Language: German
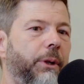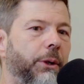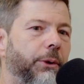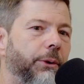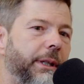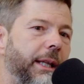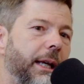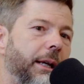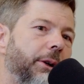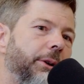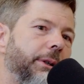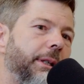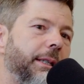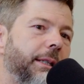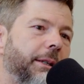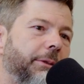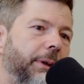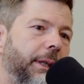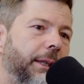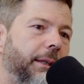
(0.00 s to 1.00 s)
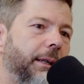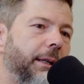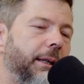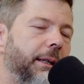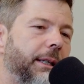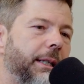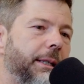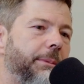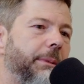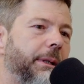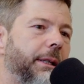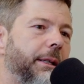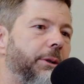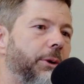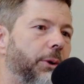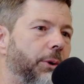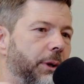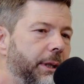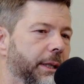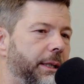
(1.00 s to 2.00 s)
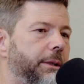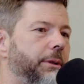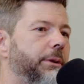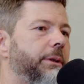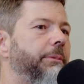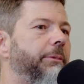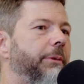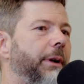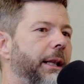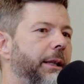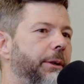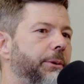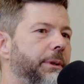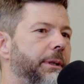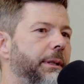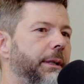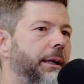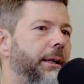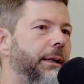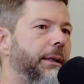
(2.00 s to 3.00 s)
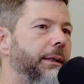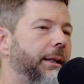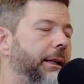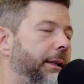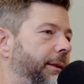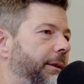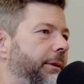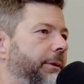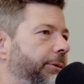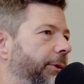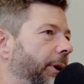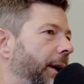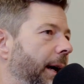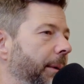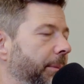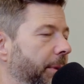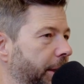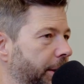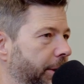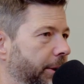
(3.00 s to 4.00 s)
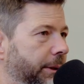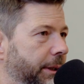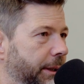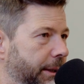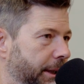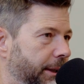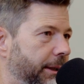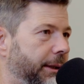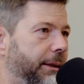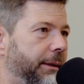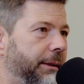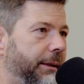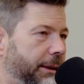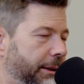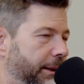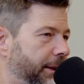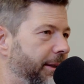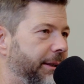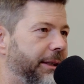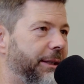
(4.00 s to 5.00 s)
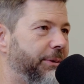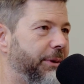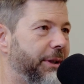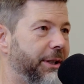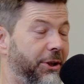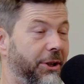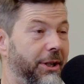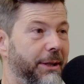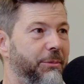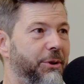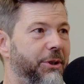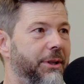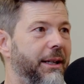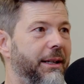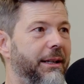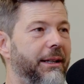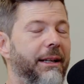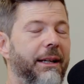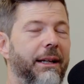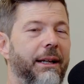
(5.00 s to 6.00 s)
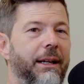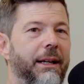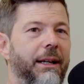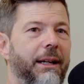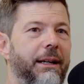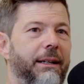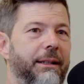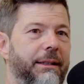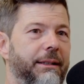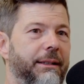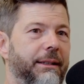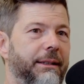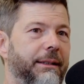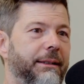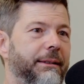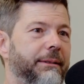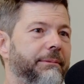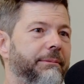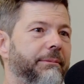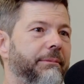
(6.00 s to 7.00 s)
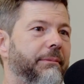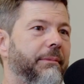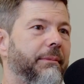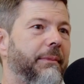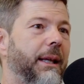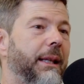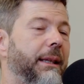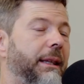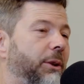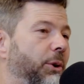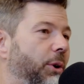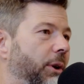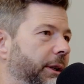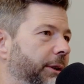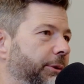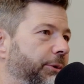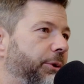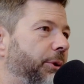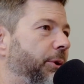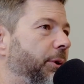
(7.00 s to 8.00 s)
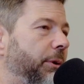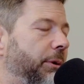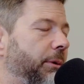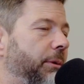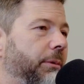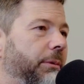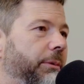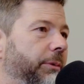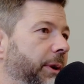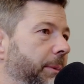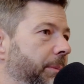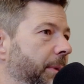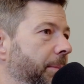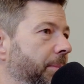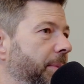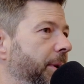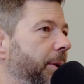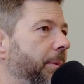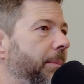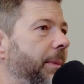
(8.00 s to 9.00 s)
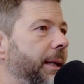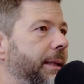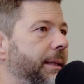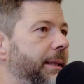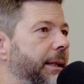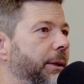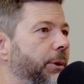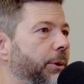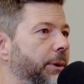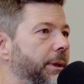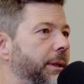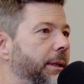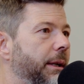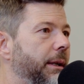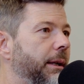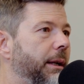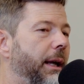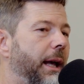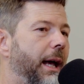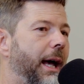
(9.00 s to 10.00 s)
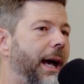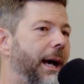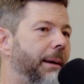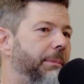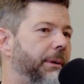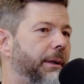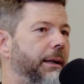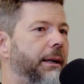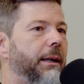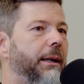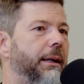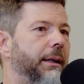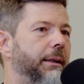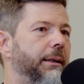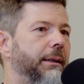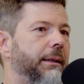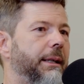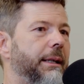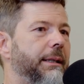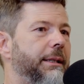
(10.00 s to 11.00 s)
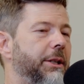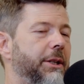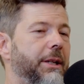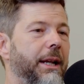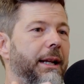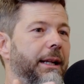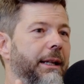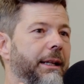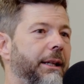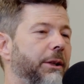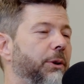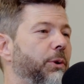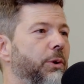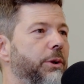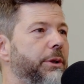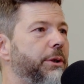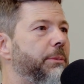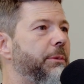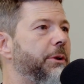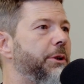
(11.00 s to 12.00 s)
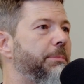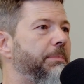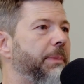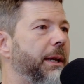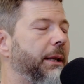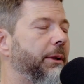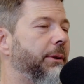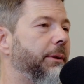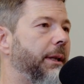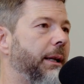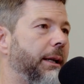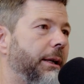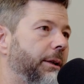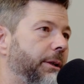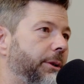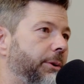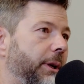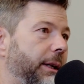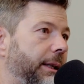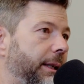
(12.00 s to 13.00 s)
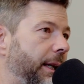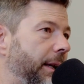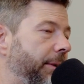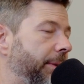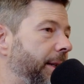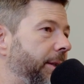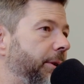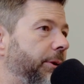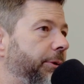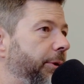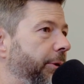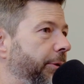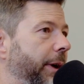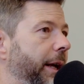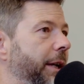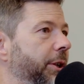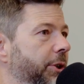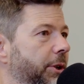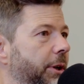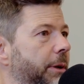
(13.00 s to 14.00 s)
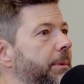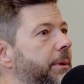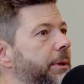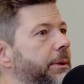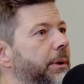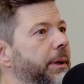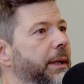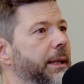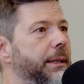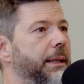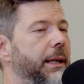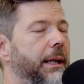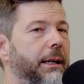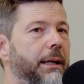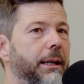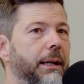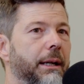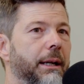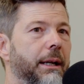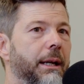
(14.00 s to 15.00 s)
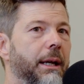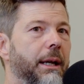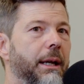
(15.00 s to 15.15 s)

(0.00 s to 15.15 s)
Und dann geht es nicht weiter, dass man das Holz aus dem Wald raus nicht vergammeln lässt. Drin. Äh, das wäre das Schlimmste. Ähm, ein Teil davon wird man in Biomasse nutzen, aber das ist eigentlich ein Nullsummenspiel und sorgt teilweise auch für Feinstaub und solche Sachen